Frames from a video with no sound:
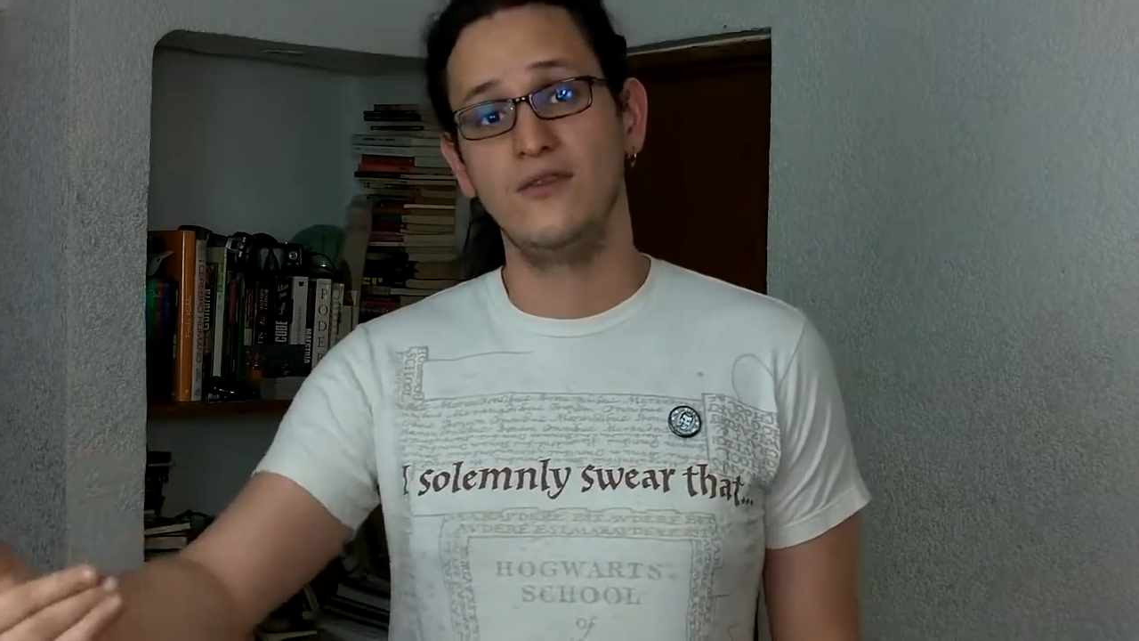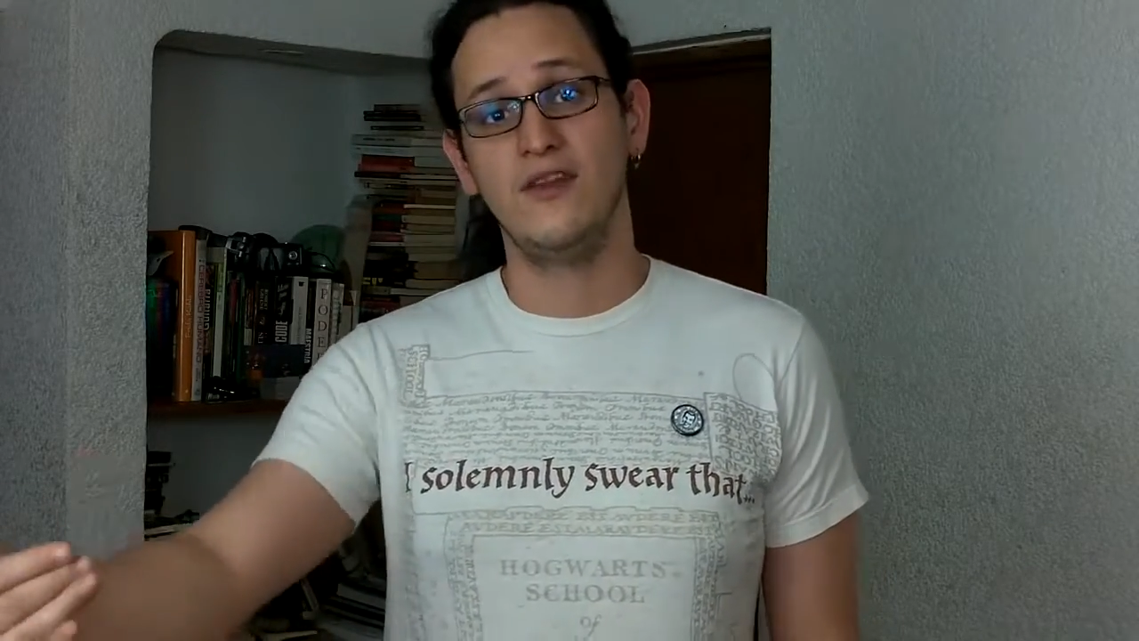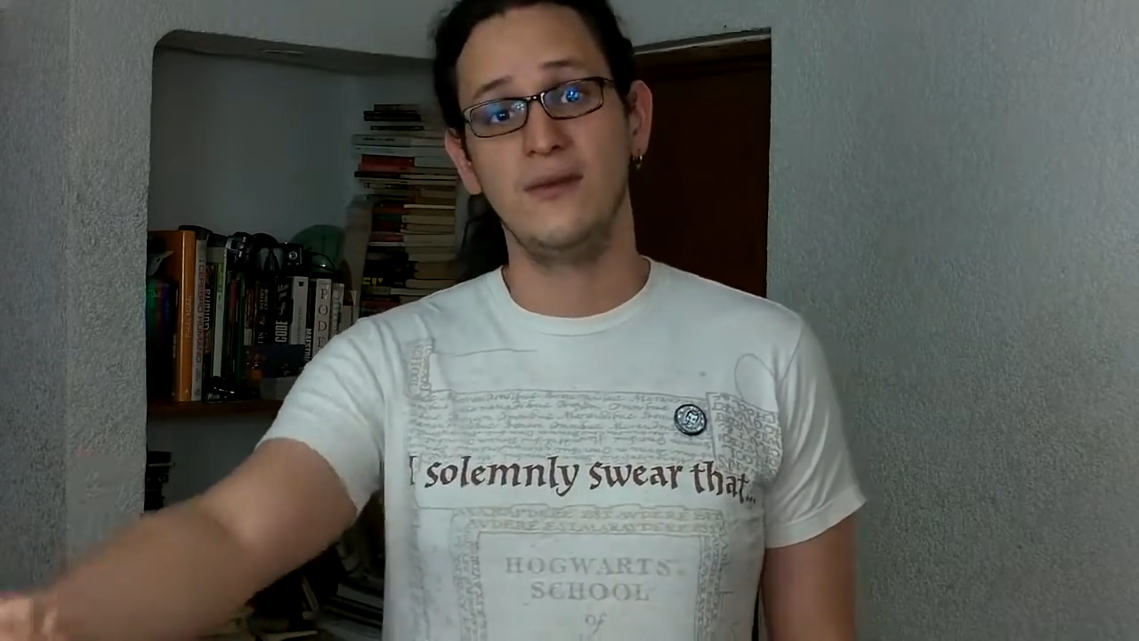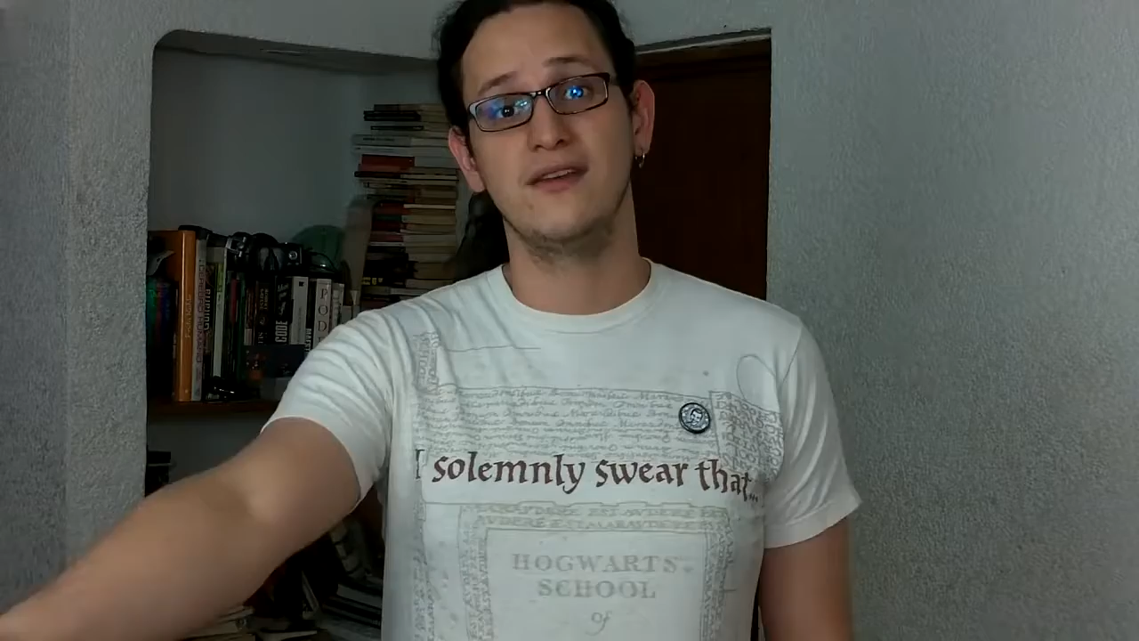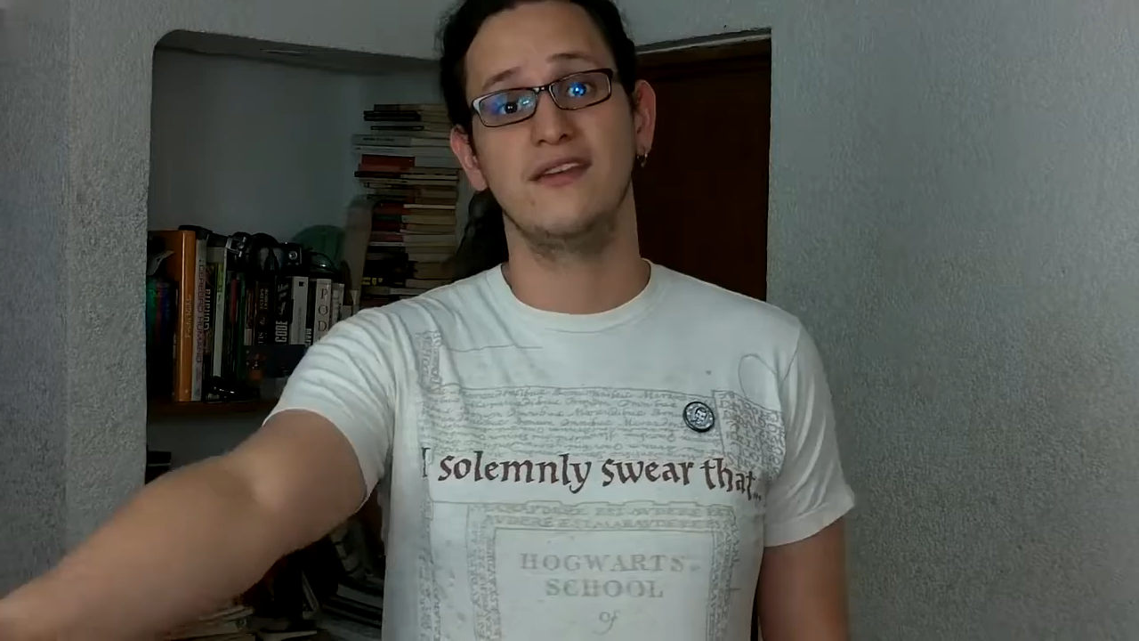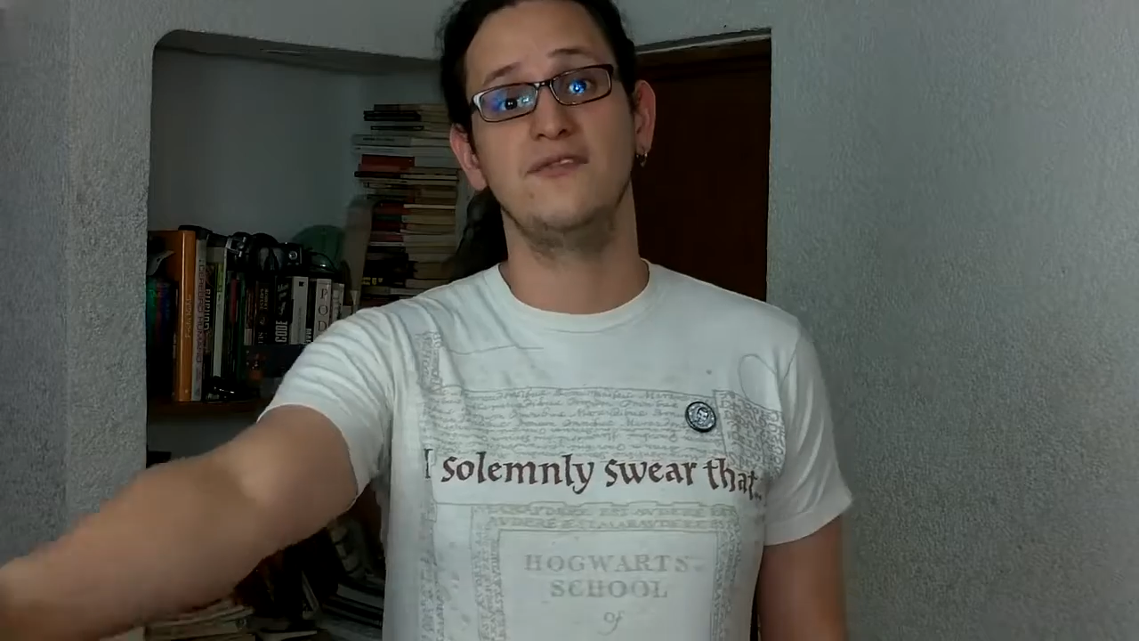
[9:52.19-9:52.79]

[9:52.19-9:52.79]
no y sabes